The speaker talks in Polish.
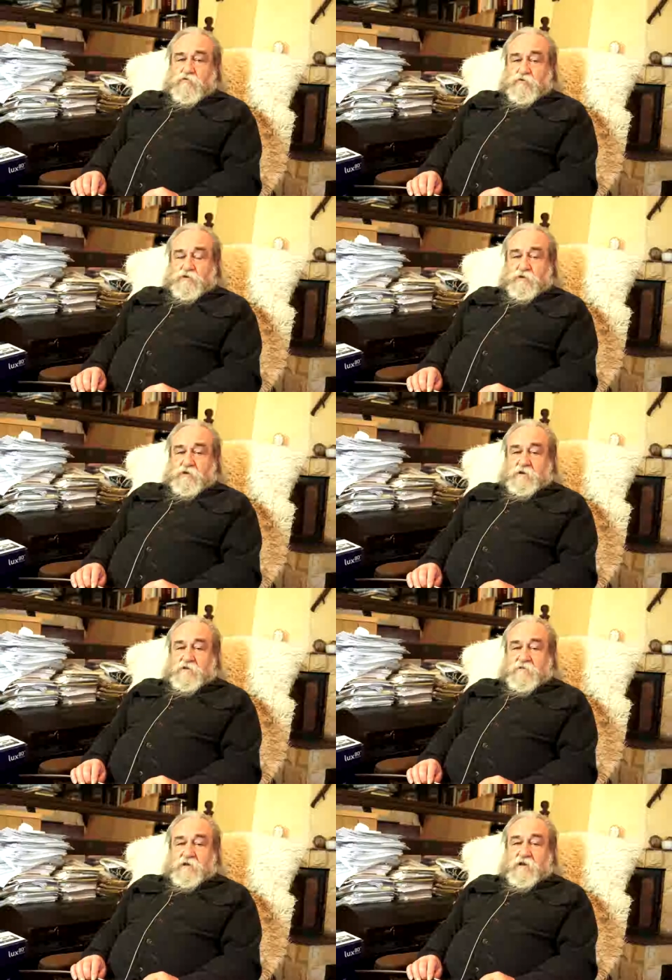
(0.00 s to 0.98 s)
ludzi,
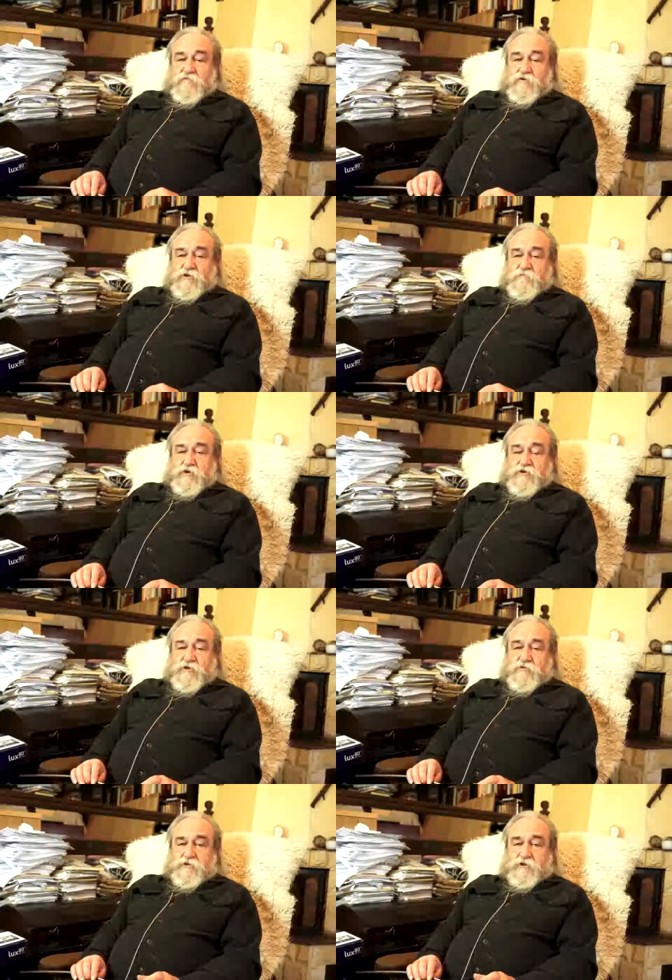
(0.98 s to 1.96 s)
znalazło się
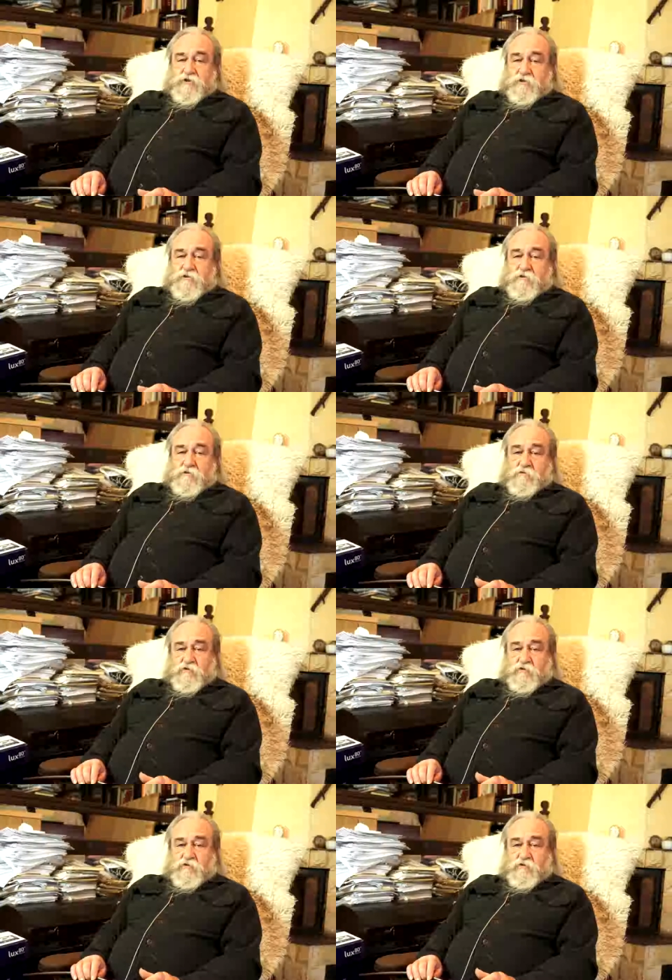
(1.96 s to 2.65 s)
50 tysięcy